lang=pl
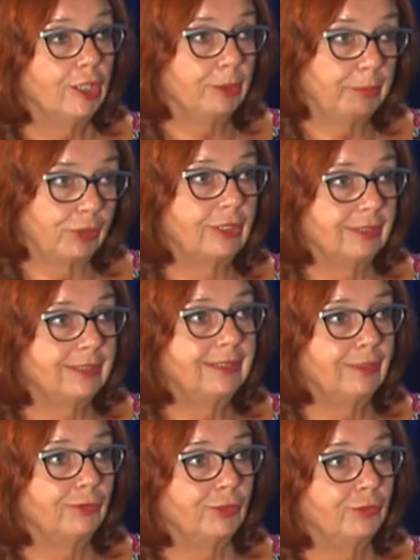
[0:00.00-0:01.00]
y, porządnych
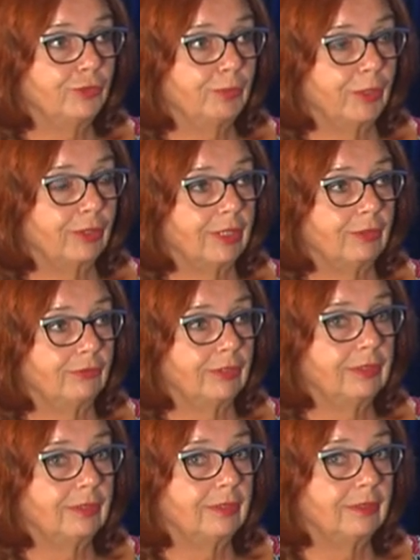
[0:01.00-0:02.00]
zawodów
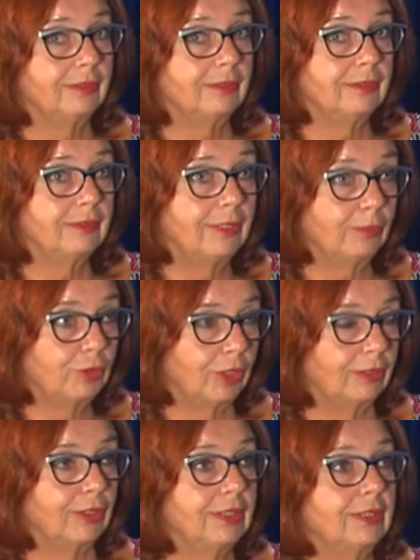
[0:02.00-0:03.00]
sportowych, y,
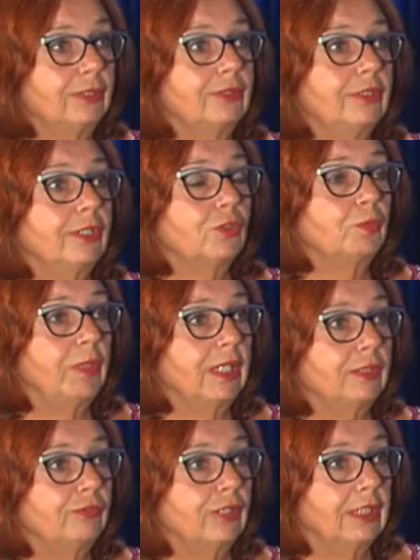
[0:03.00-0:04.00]
dobrze logistycznie
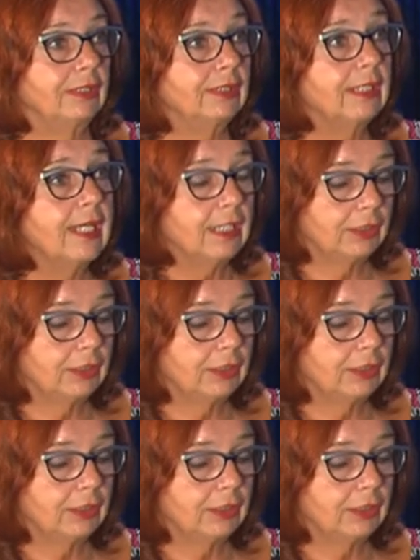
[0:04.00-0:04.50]
rozplanowanych,